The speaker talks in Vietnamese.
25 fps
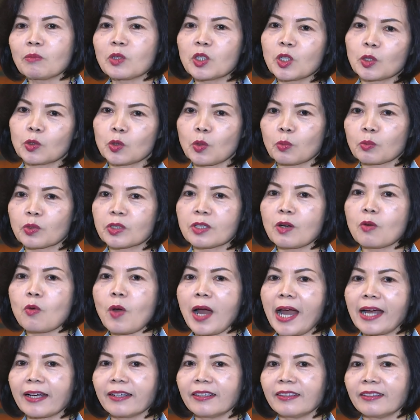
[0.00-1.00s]
sử dụng sữa
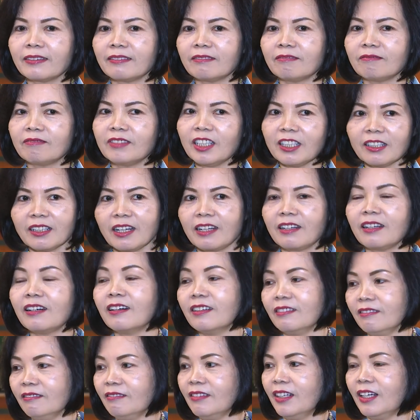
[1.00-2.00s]
ngoại rất là
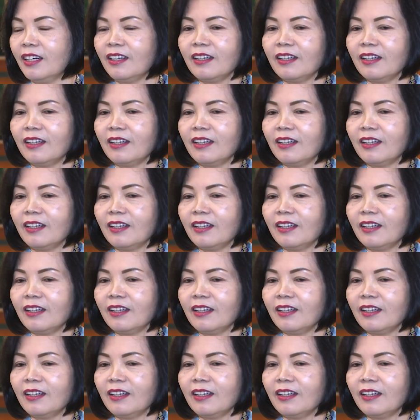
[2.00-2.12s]
lớn,